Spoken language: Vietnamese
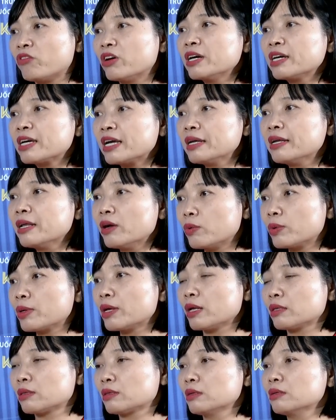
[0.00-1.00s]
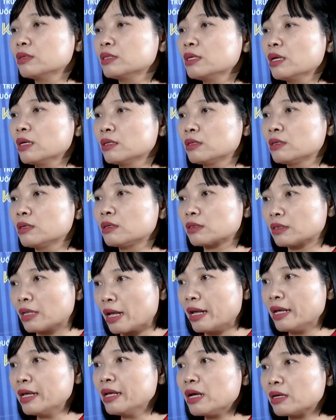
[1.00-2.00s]
với cái điều kiện tự nhiên thực
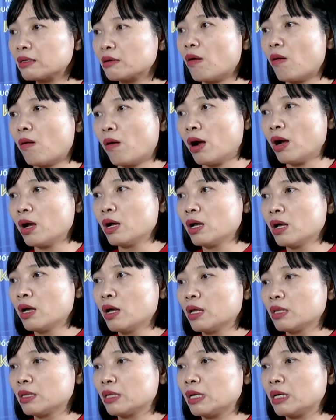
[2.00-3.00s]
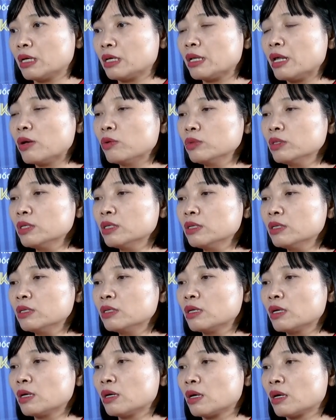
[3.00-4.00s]
tế hiện có thì nếu
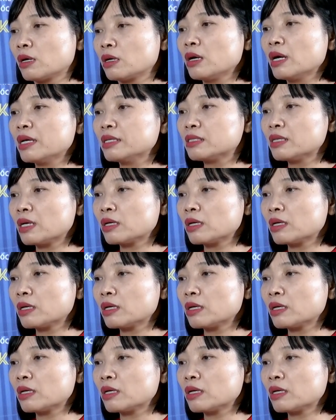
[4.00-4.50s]
như người